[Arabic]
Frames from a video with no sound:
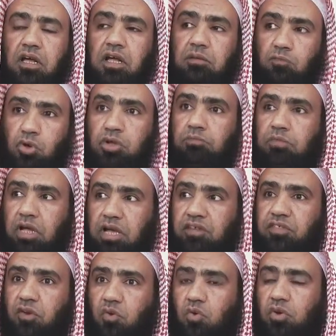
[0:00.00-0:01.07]
المهمة
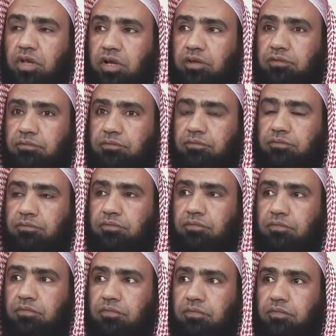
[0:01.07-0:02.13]
أيضا هنا
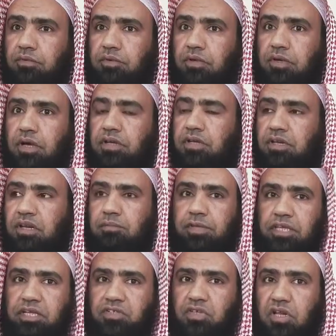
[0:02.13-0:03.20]
أن
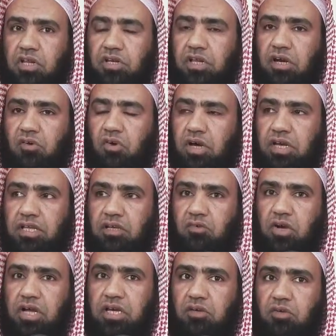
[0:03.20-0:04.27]
النبي صلى الله عليه
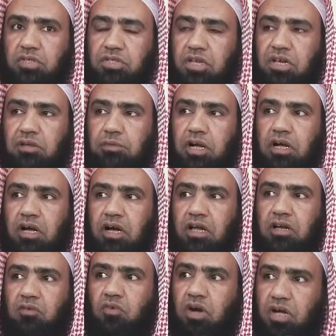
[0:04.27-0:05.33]
وآله وسلم
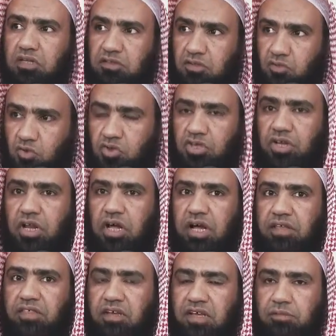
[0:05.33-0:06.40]
قال وقد ذكر
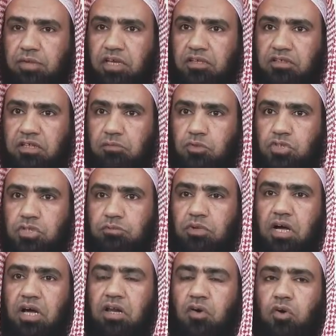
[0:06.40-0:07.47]
هذا كما عند مسلم
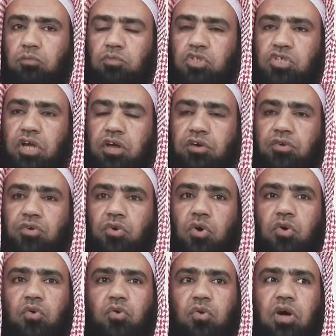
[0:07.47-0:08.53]
قال هم
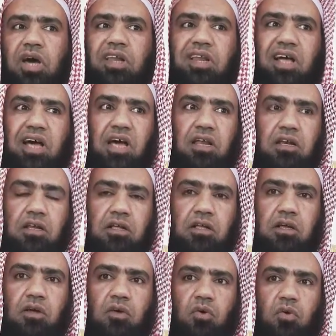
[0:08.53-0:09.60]
شر
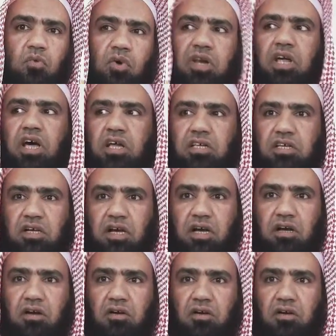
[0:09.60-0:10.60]
الخلق والخليقة